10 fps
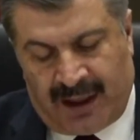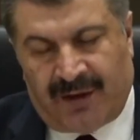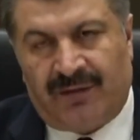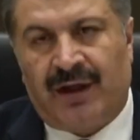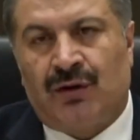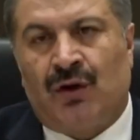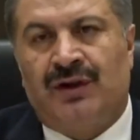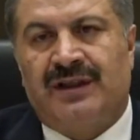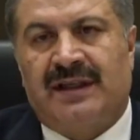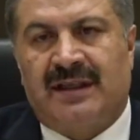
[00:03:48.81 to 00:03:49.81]
Evlilik
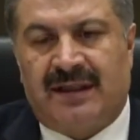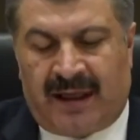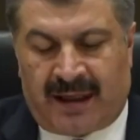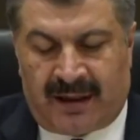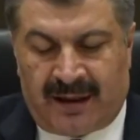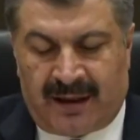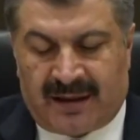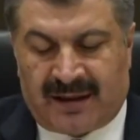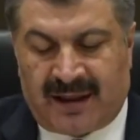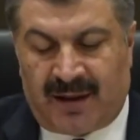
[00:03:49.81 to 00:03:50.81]
öncesinde
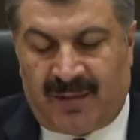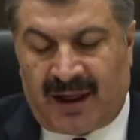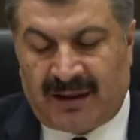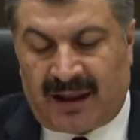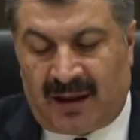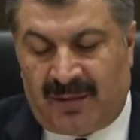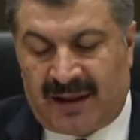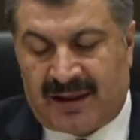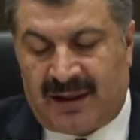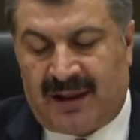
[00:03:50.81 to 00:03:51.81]
SMA
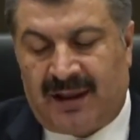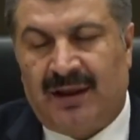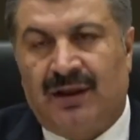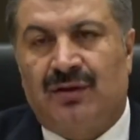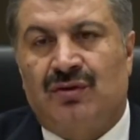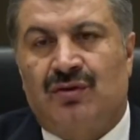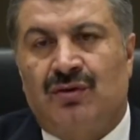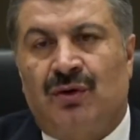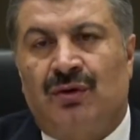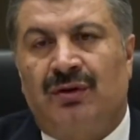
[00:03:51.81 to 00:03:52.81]
taraması
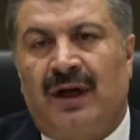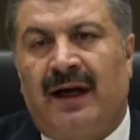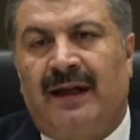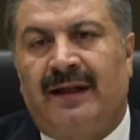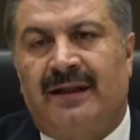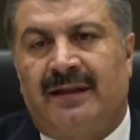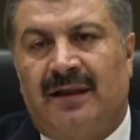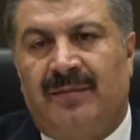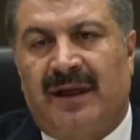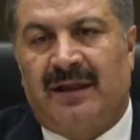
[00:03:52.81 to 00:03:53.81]
zorunlu hale
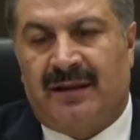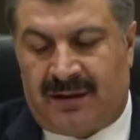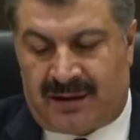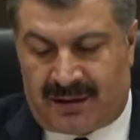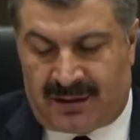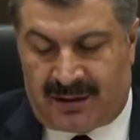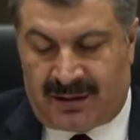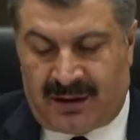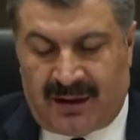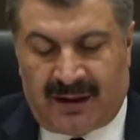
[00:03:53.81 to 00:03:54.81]
getirilmektedir.
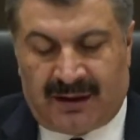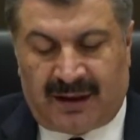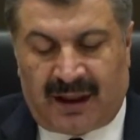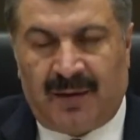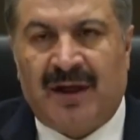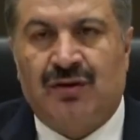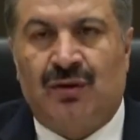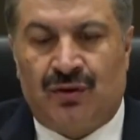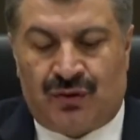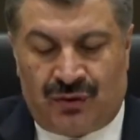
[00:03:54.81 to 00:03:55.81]
Tarama
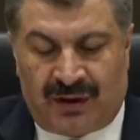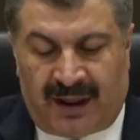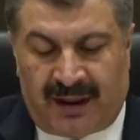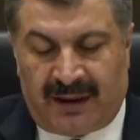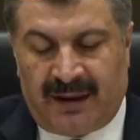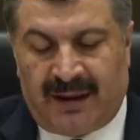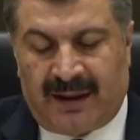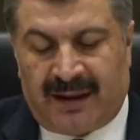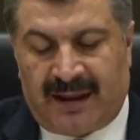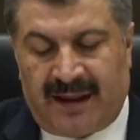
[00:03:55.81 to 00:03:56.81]
sonucunda
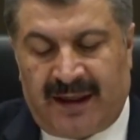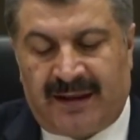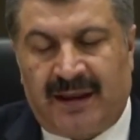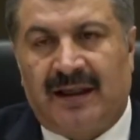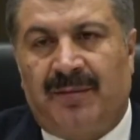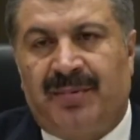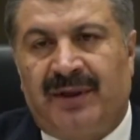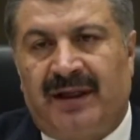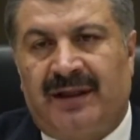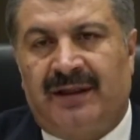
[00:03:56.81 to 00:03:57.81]
genetik
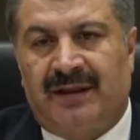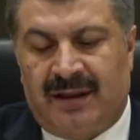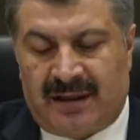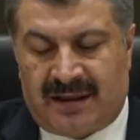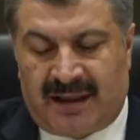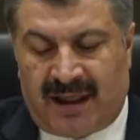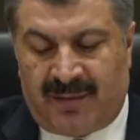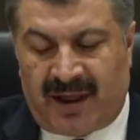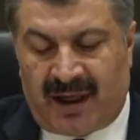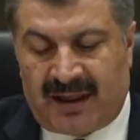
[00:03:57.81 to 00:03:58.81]
yapıları
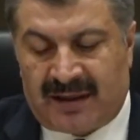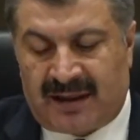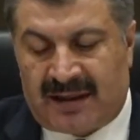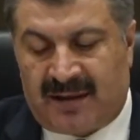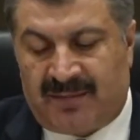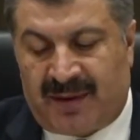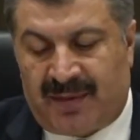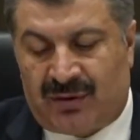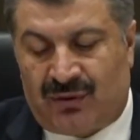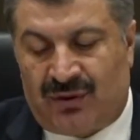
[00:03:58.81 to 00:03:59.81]
SM hastası
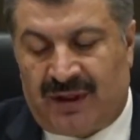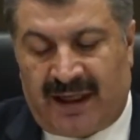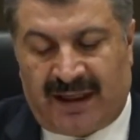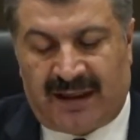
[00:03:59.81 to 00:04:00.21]
bebek dünyaya